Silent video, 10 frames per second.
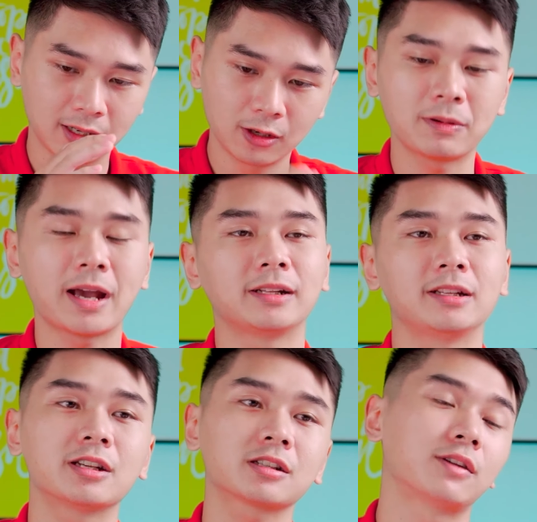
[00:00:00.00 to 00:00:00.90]
lúc này
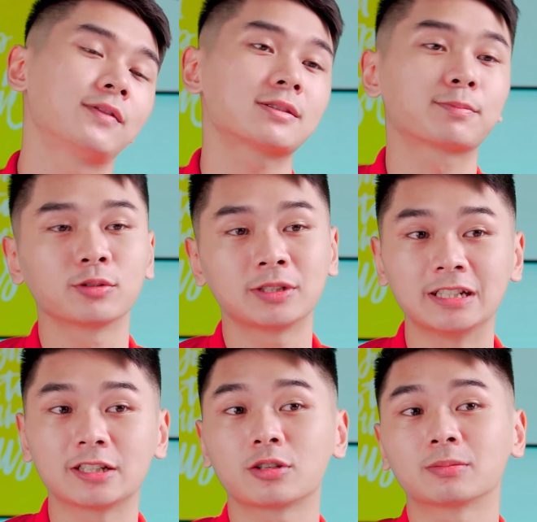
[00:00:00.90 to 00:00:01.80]
thì chiếc Surface Pro
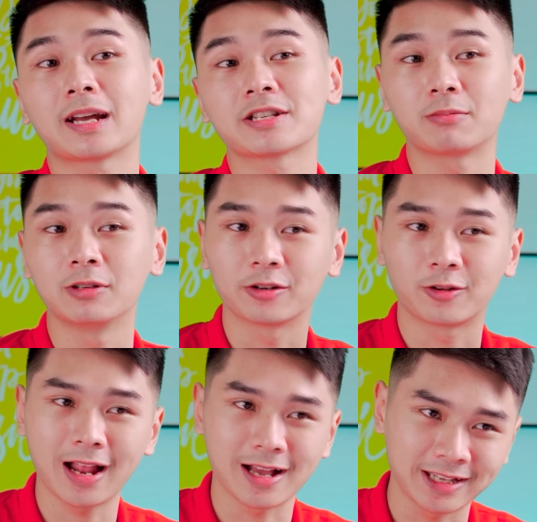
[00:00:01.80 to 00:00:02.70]
9 cho chúng ta trọng lượng
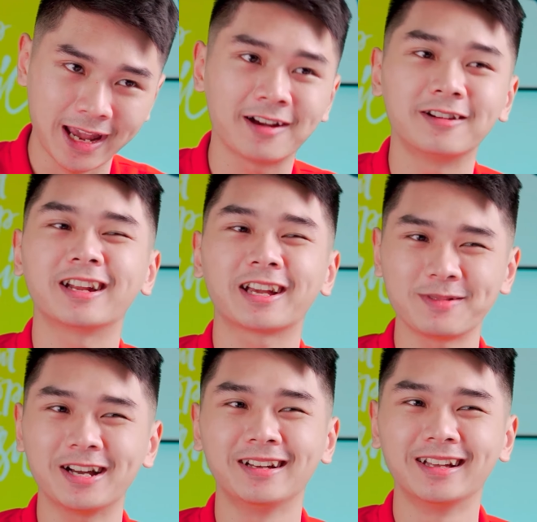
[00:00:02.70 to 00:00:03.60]
nó là nhẹ hơn anh
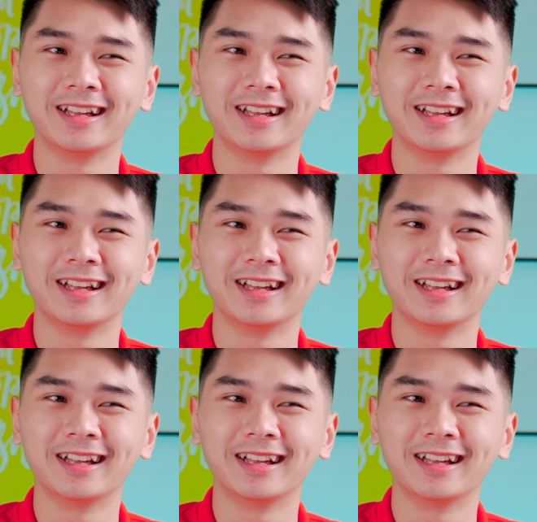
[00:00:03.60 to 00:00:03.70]
em nhé